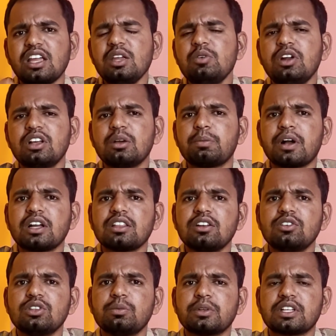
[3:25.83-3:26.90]
தைவானுக்கு
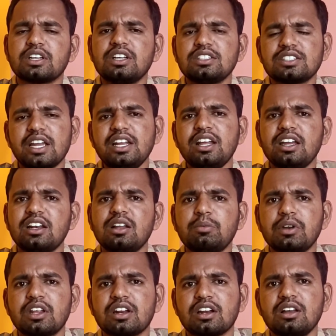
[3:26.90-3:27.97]
பக்கத்தில் வந்து பார்த்திங்கன்னா சைனா
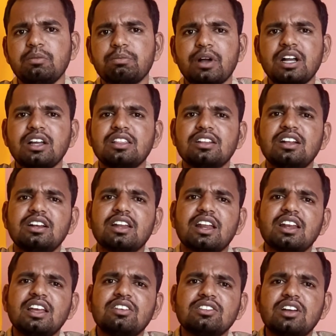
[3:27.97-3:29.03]
என்ன பண்ணியிருக்காங்கன்னா பக்கத்தில்
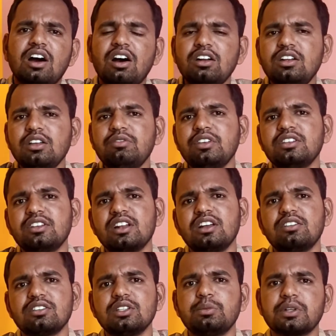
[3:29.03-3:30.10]
நிறையா வந்து
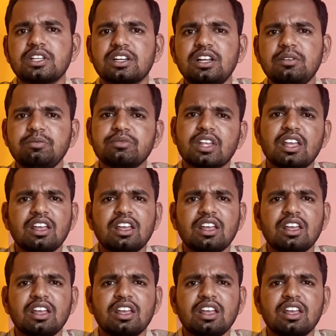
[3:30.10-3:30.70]
ஆர்டிஃபிஷியலாக வந்து பார்த்திங்கன்னா